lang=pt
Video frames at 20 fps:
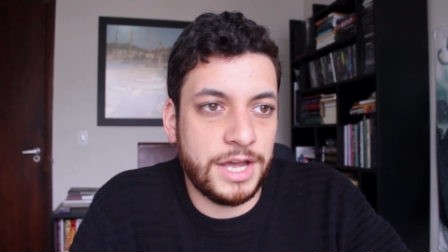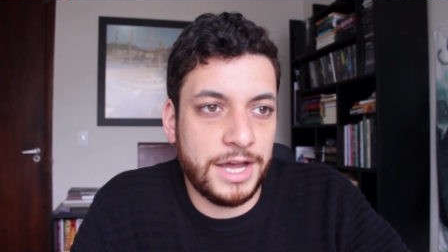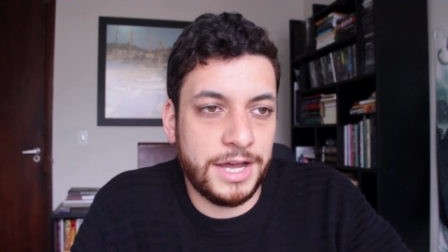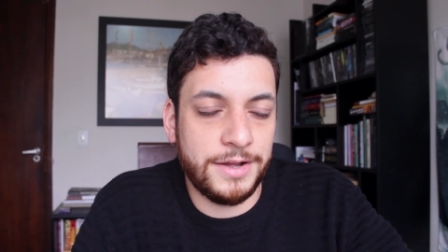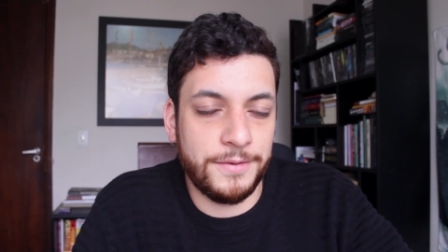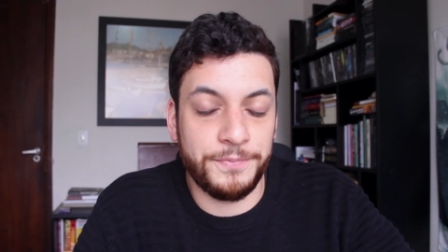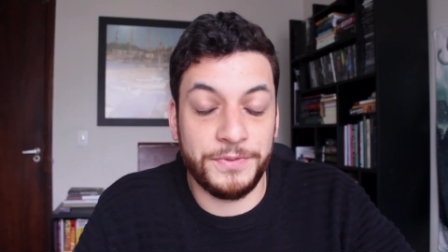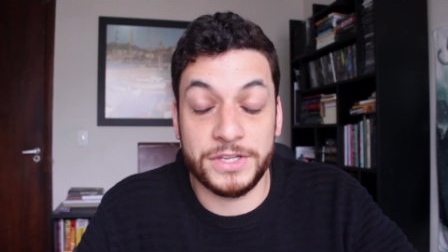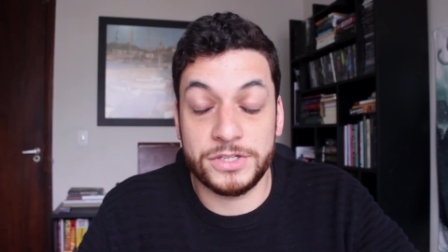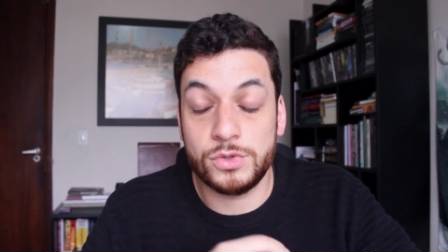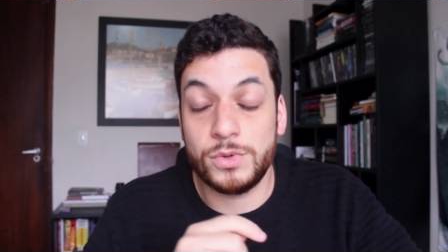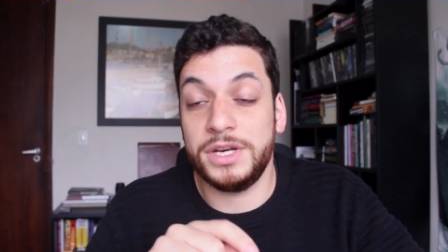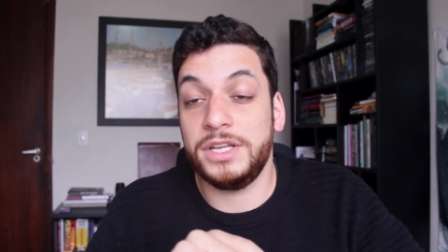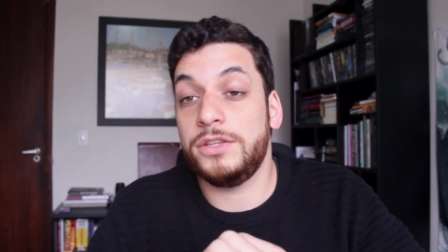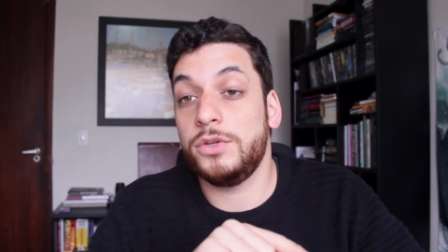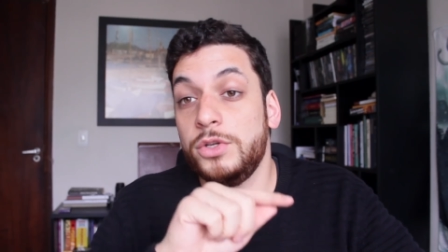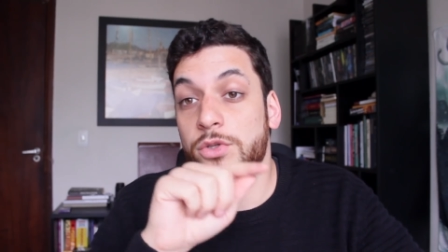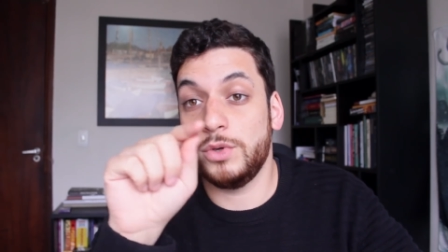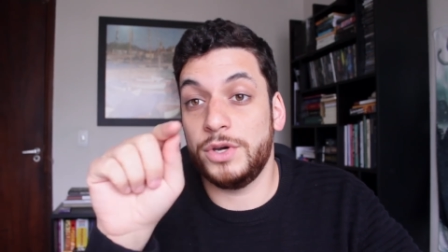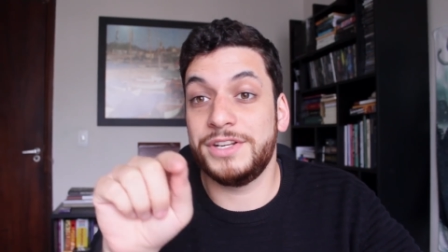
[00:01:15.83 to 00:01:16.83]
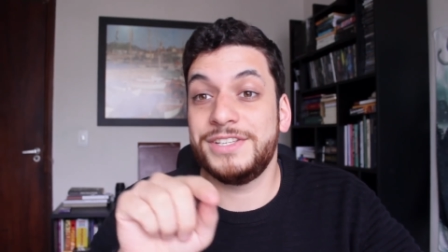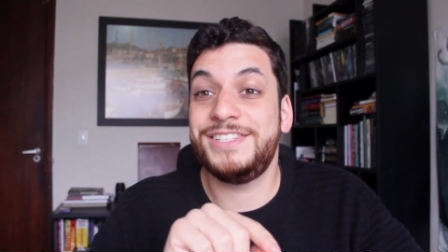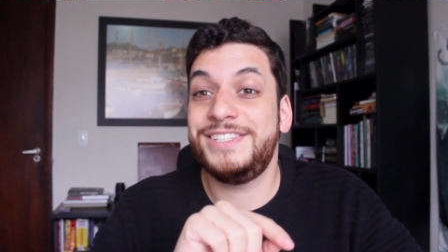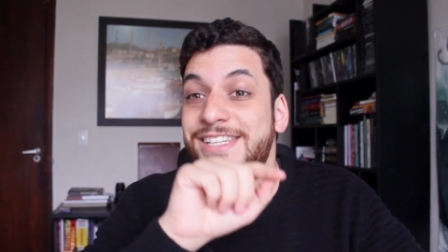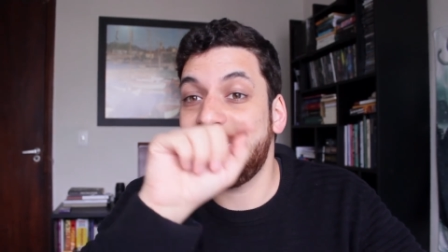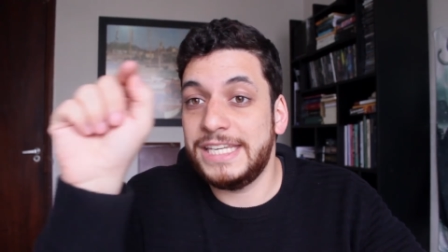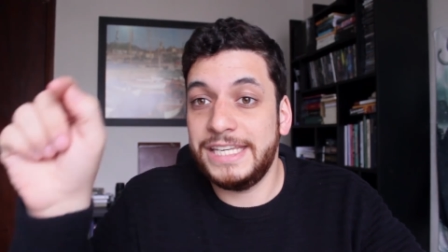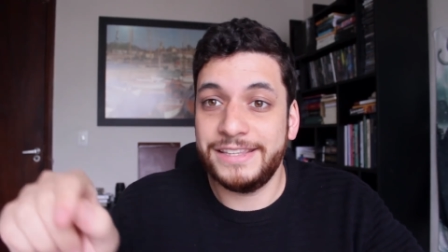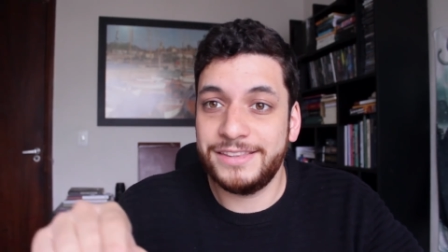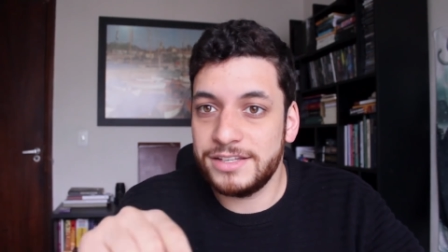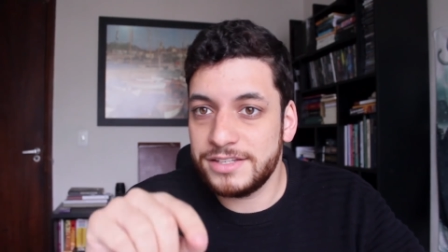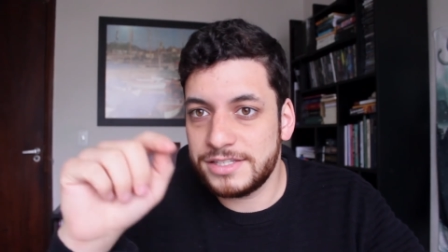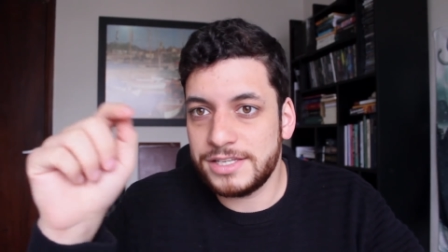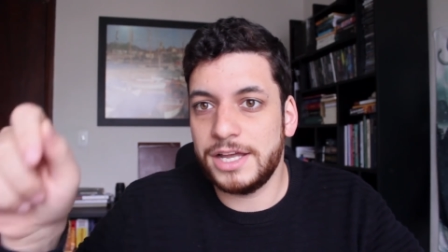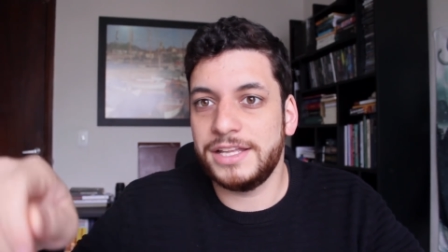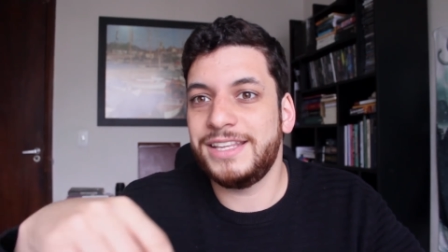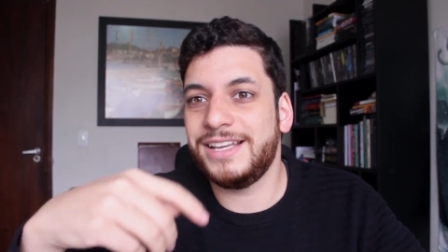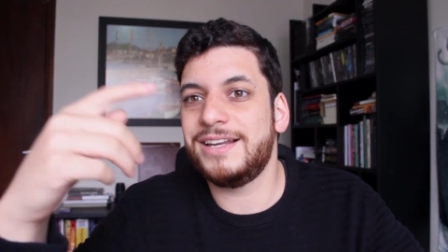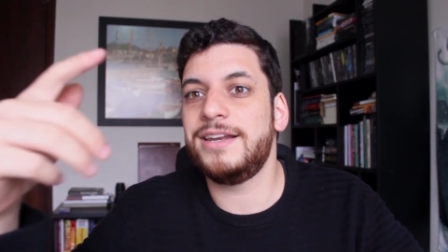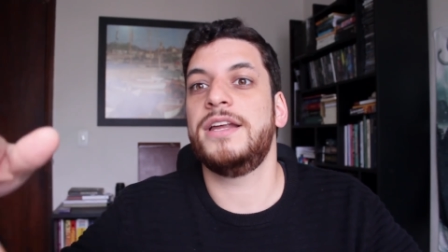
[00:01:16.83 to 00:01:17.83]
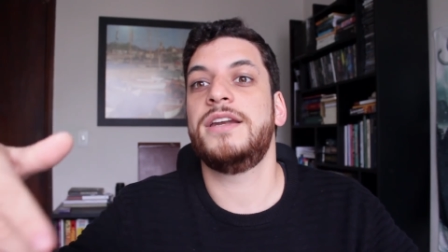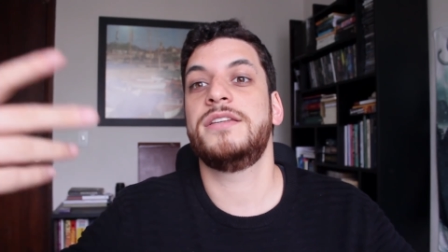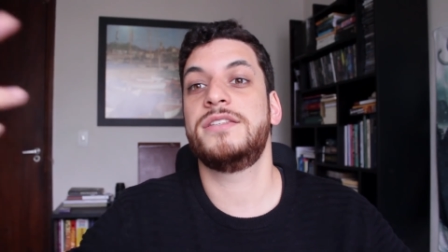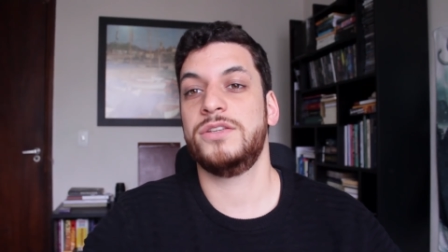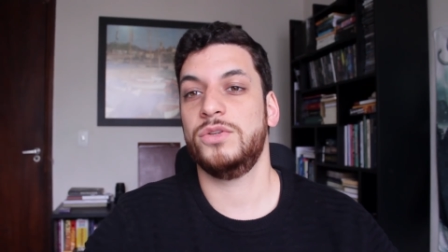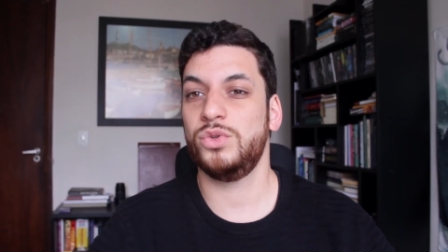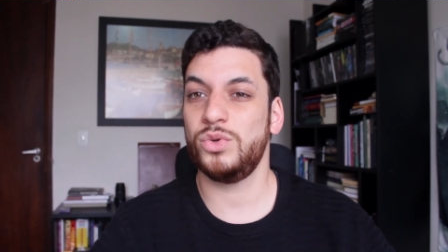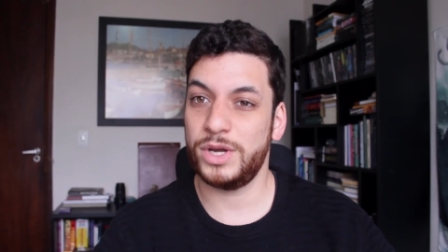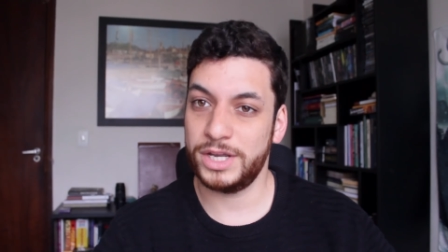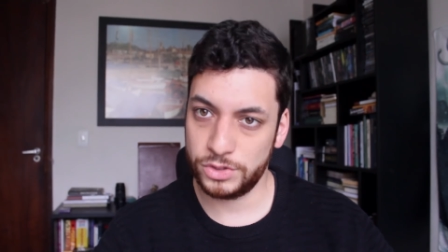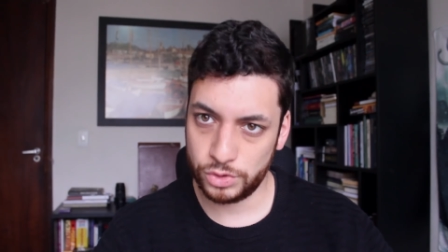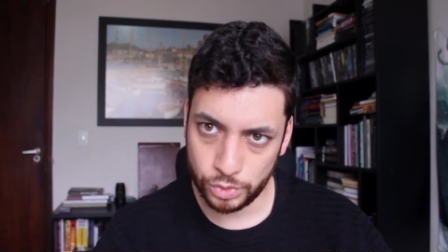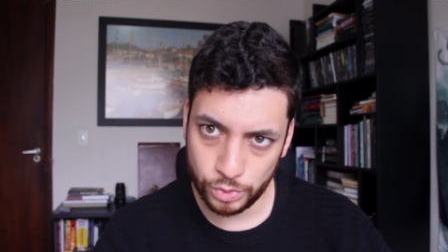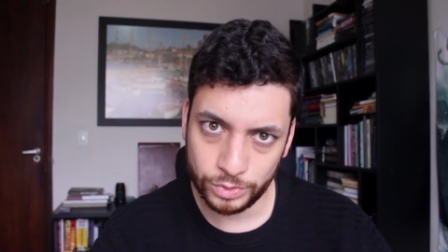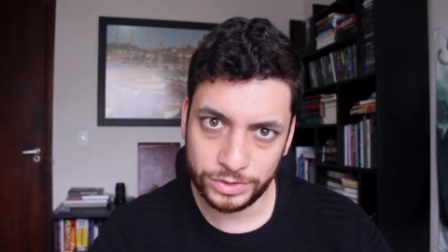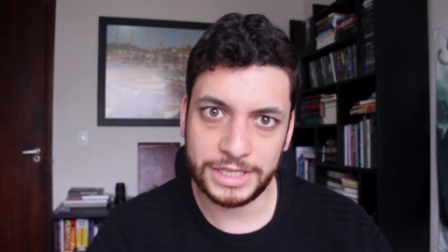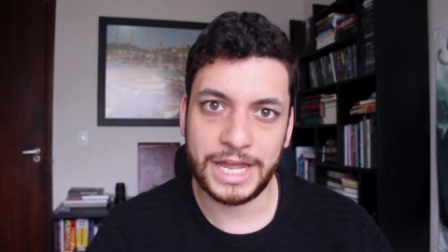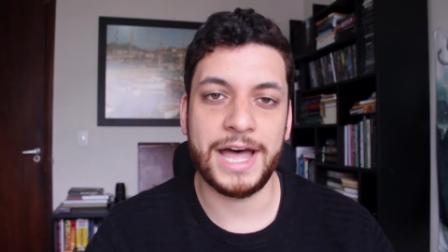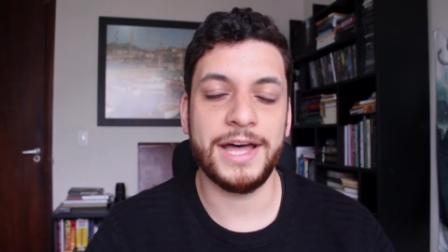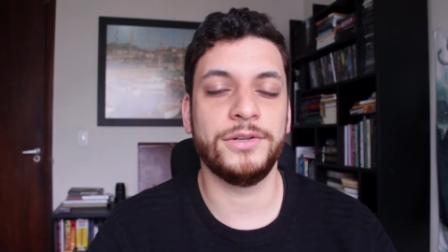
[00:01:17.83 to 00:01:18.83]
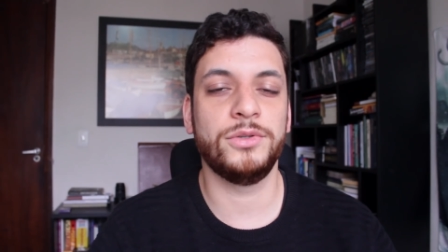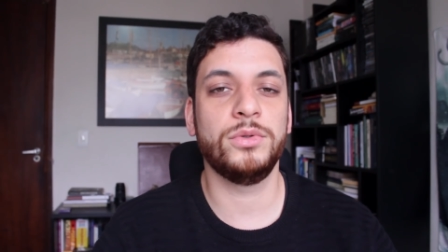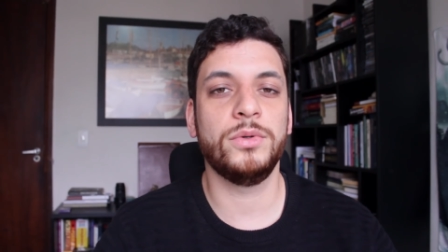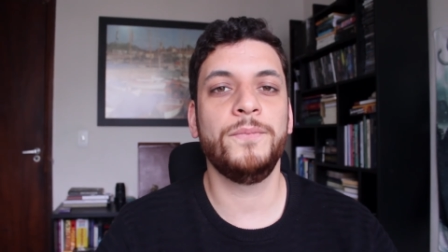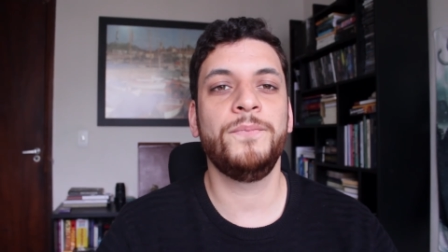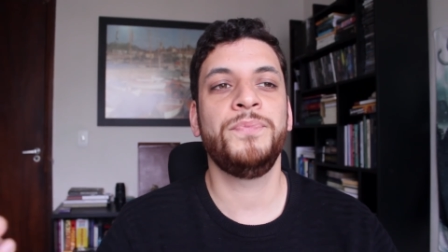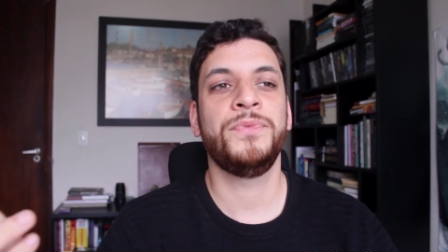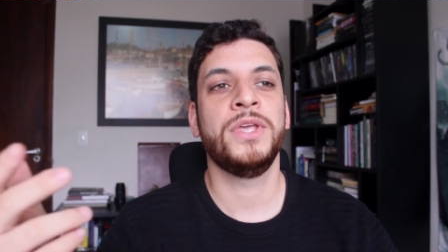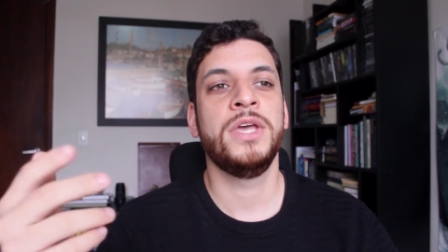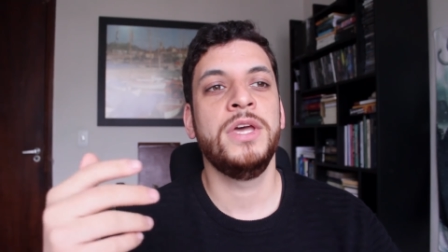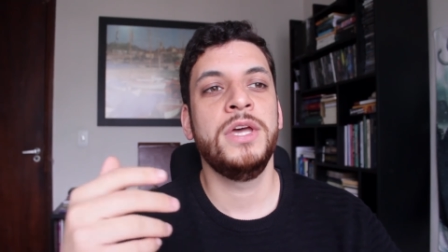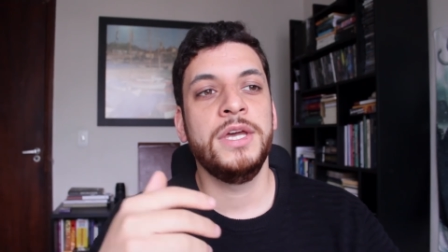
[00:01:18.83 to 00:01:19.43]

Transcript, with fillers: ah, nas 48 horas seguidas à declaração do resultado